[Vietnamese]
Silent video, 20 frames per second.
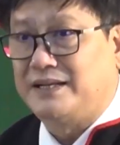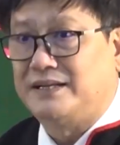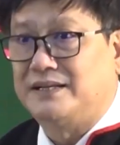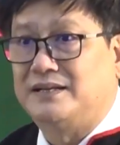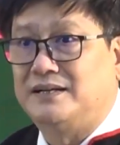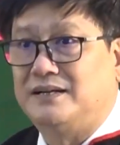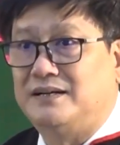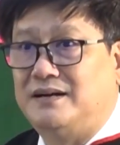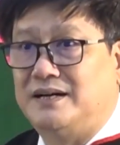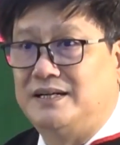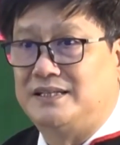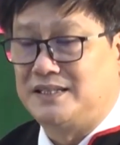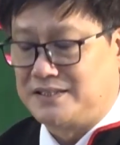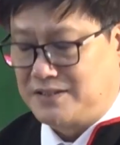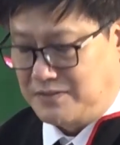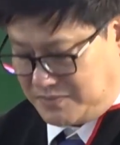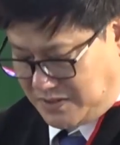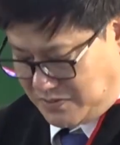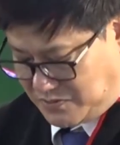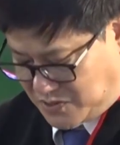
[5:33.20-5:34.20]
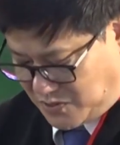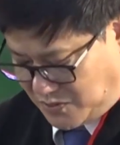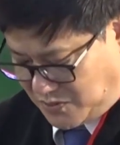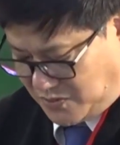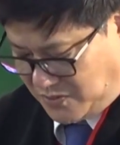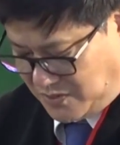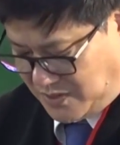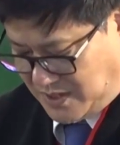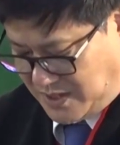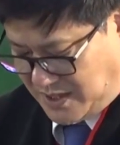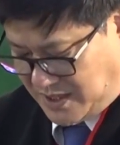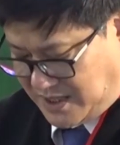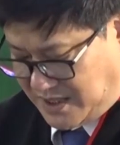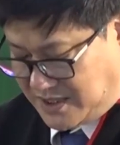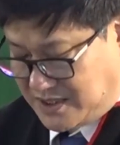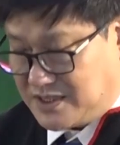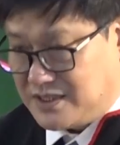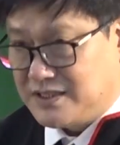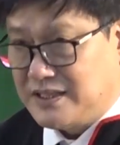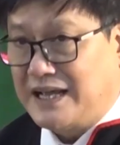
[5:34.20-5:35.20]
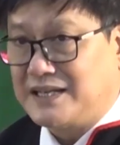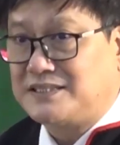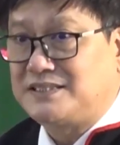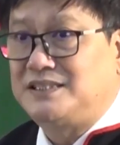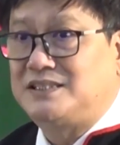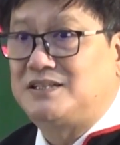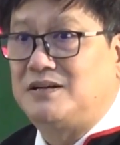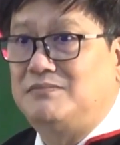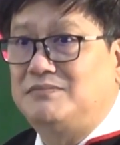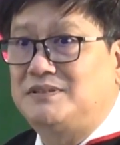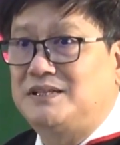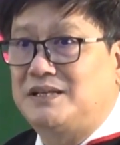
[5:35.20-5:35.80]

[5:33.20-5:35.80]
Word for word: với các thôn buôn đồng bào dân tộc thiểu số được quan tâm.